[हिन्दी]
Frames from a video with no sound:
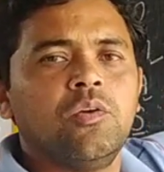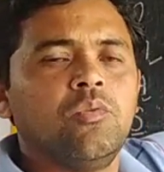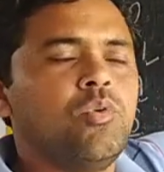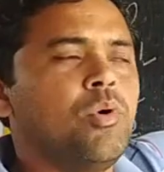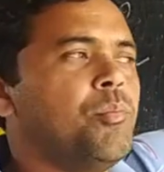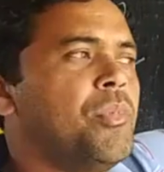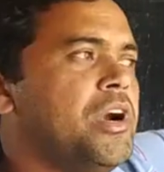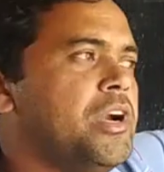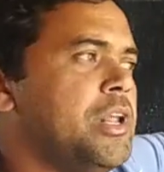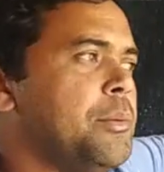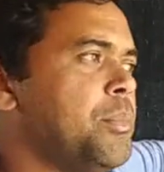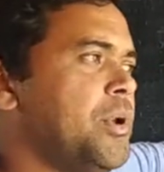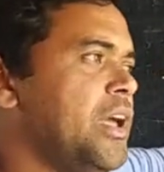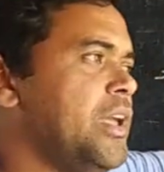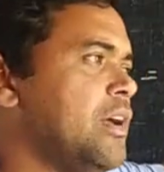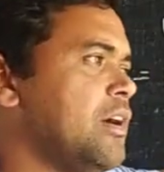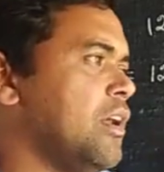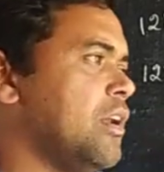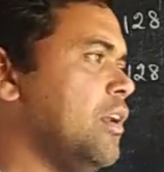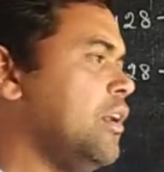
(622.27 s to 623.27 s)
वो
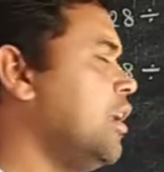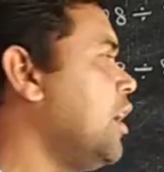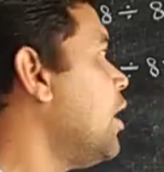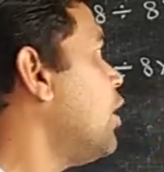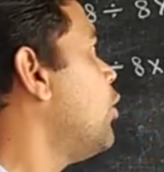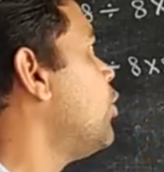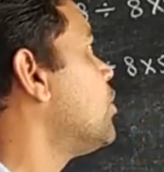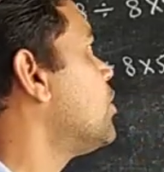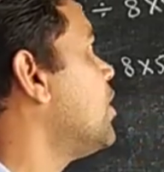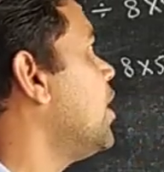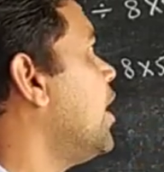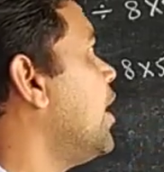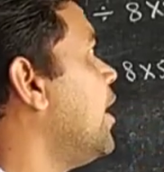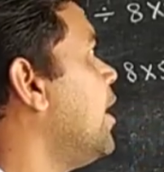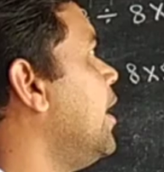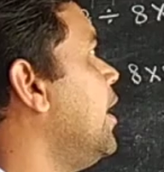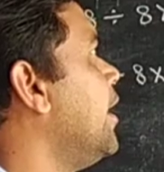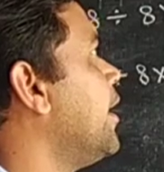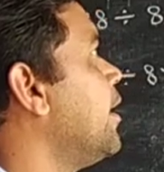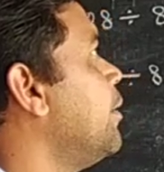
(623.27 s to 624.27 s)
मल्टीप्लाई करना होता
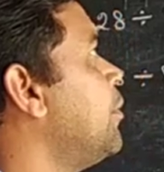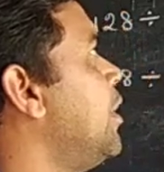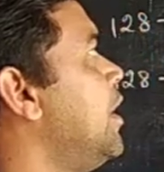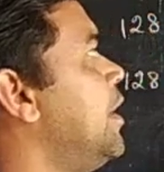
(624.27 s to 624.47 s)
है लेकिन